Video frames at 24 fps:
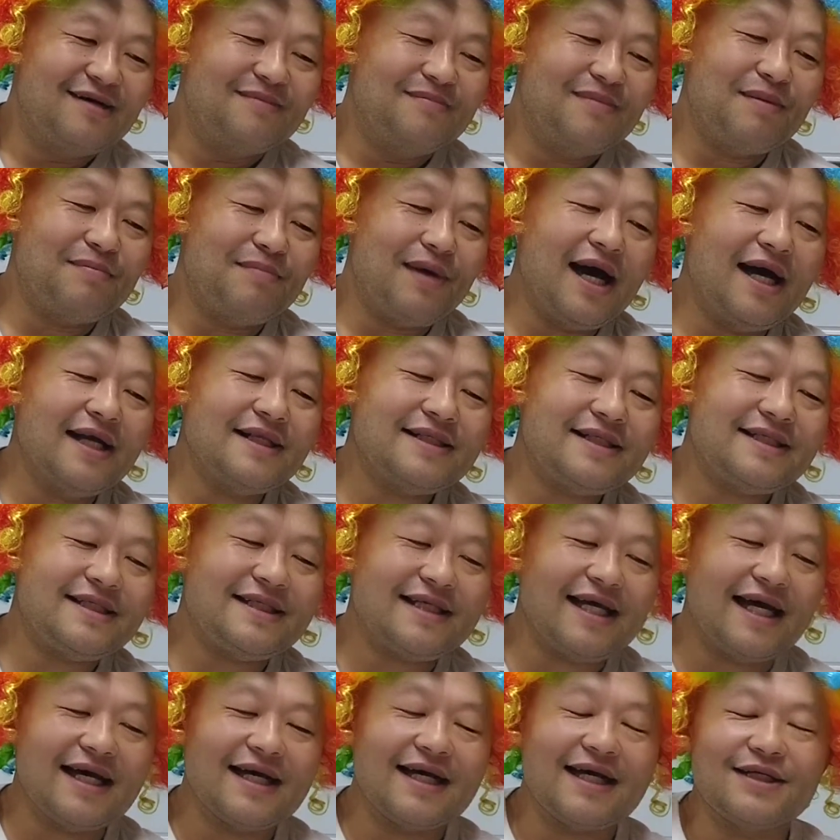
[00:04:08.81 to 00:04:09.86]
まあ、マッチ
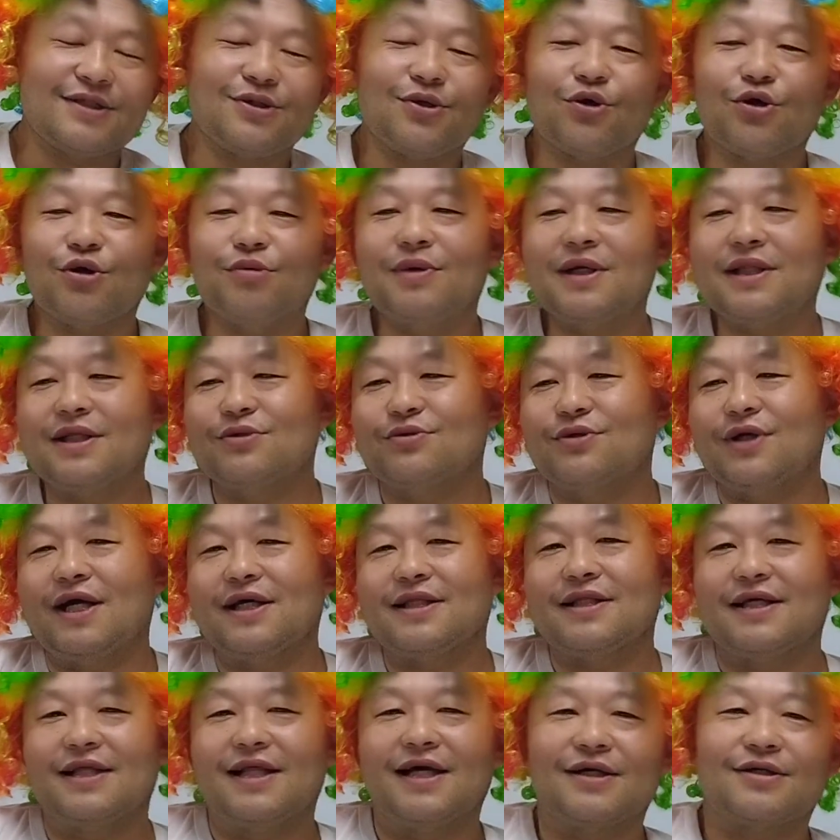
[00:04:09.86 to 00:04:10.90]
さんがそこまで
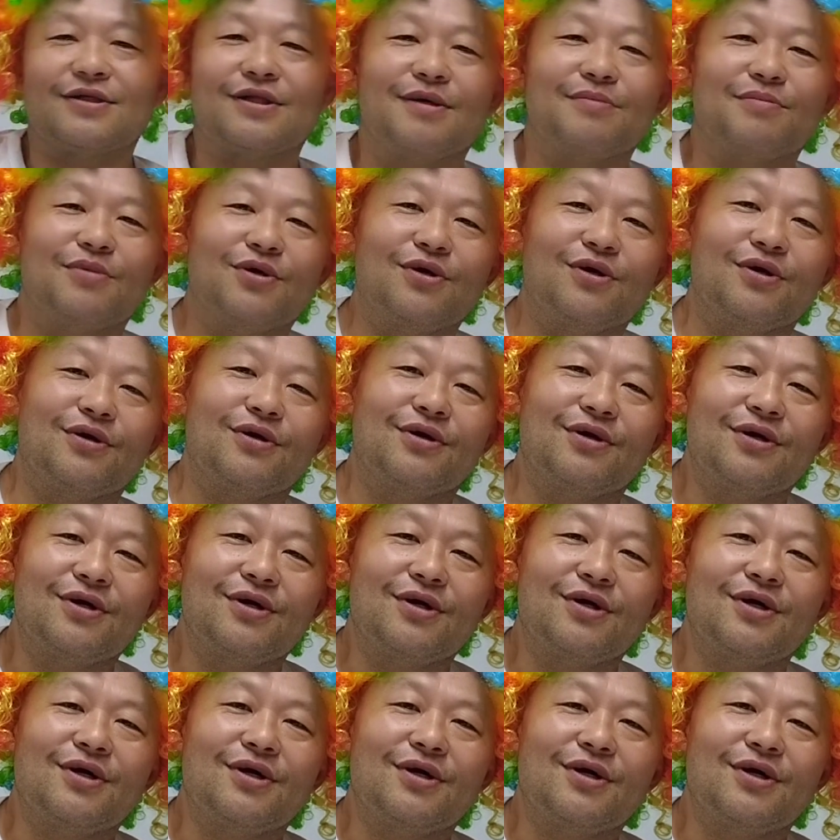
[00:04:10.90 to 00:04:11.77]
恨んでなくても、